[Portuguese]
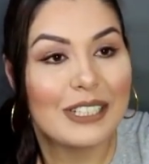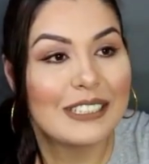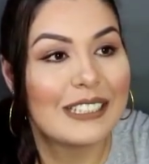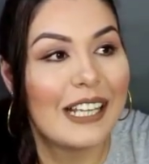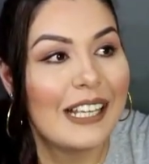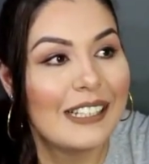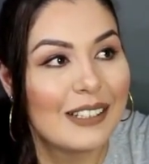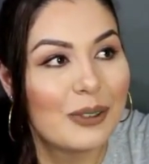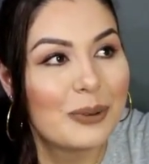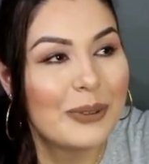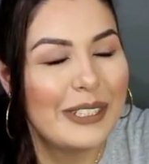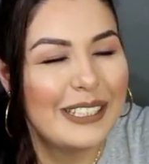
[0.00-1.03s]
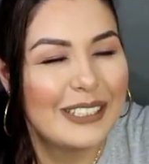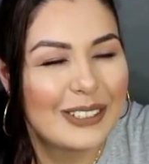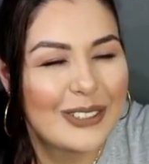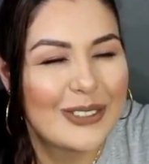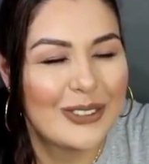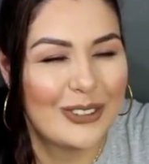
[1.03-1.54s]
aceitam
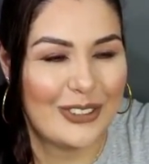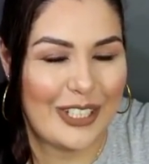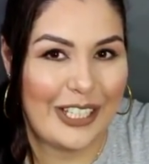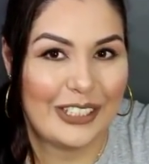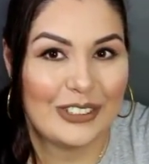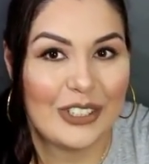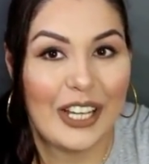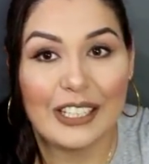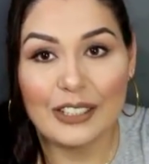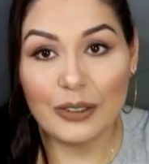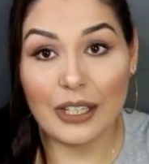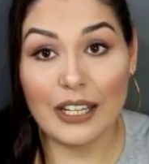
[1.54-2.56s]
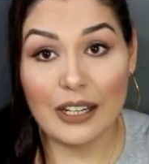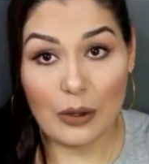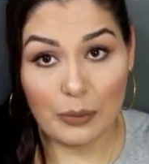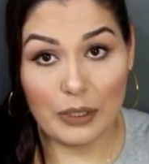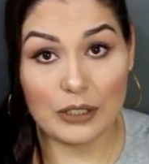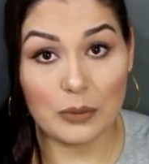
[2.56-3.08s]
isso, gente. Aqui no canal
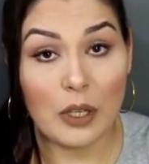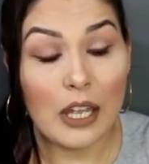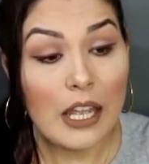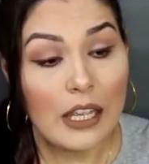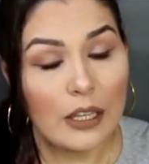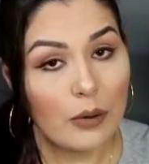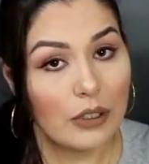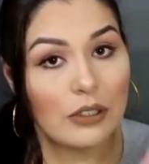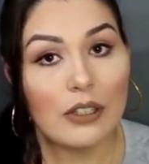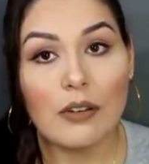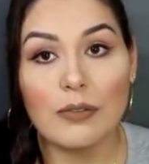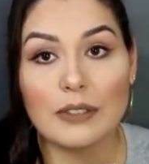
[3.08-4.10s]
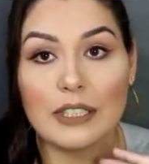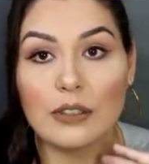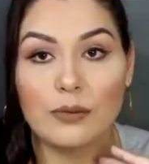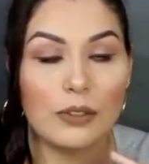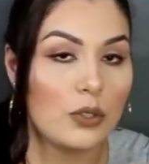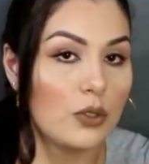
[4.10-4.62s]
mesmo. Enquanto eu tava fazendo um
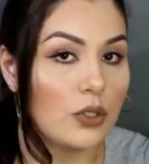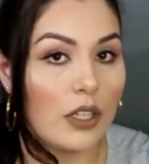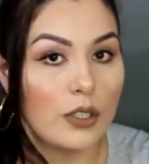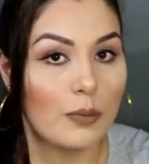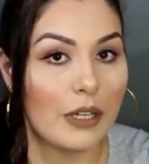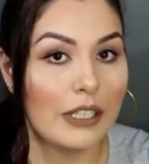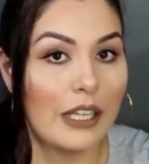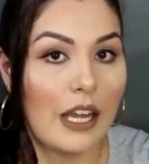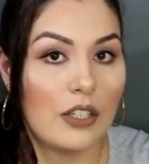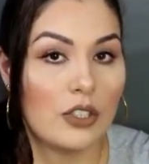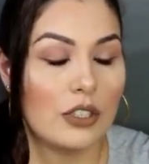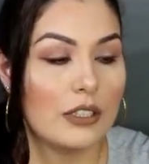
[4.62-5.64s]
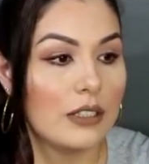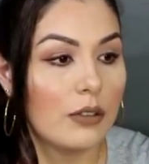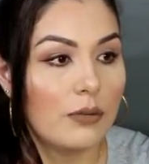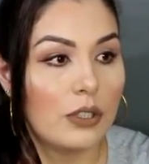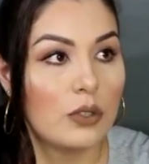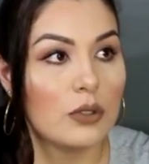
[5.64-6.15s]
vídeo só de maquiagem, que são
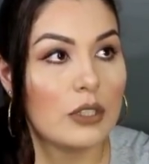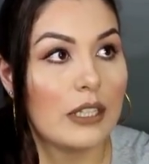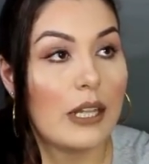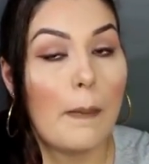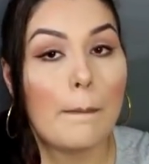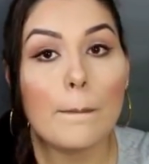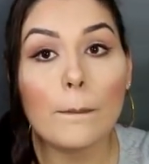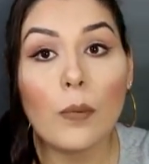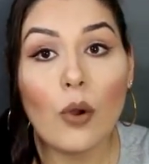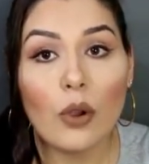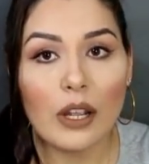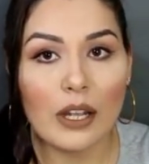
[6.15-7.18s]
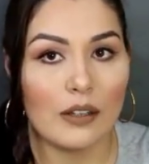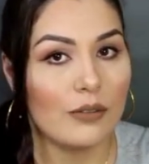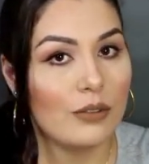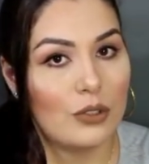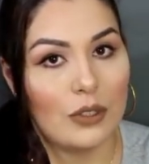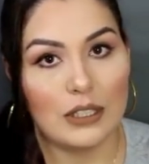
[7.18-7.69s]
vídeos que dá pouca
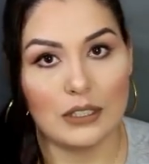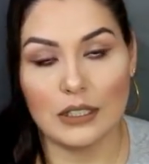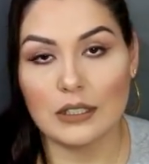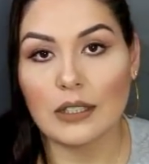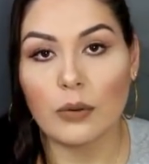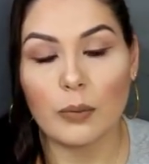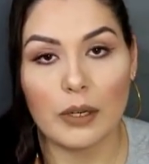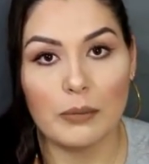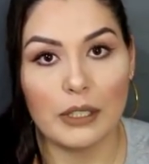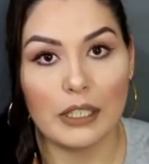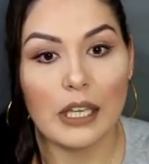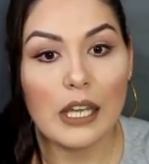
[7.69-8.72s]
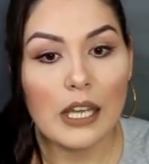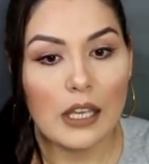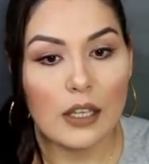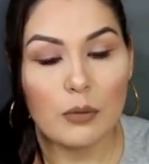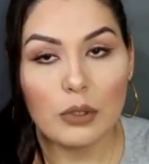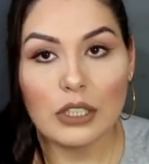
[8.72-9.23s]
visualização pra mim.
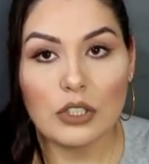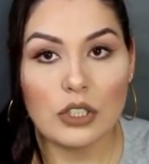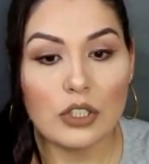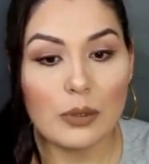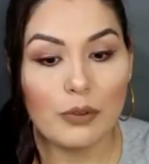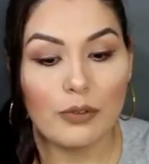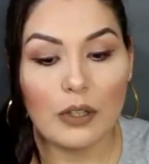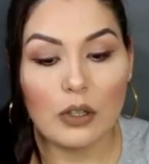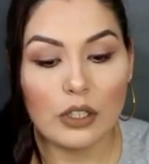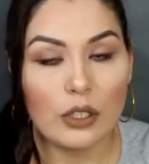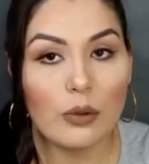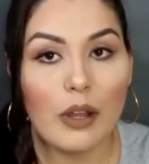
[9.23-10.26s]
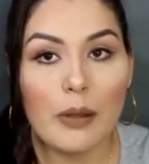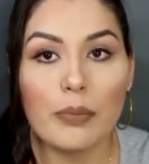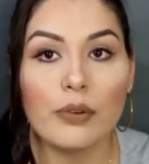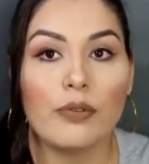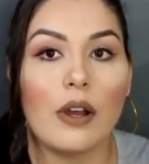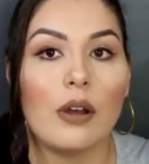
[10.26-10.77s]
E muita gente já me falou que não é por
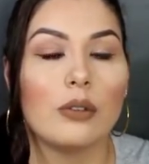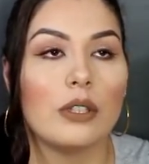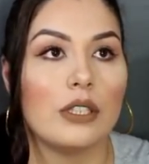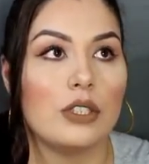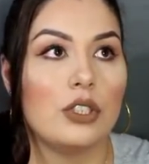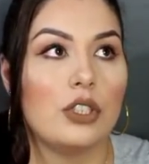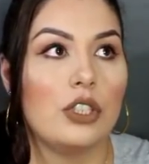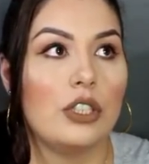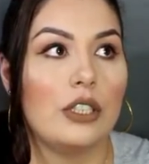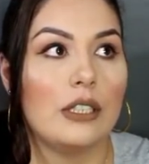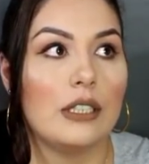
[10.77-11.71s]
falta de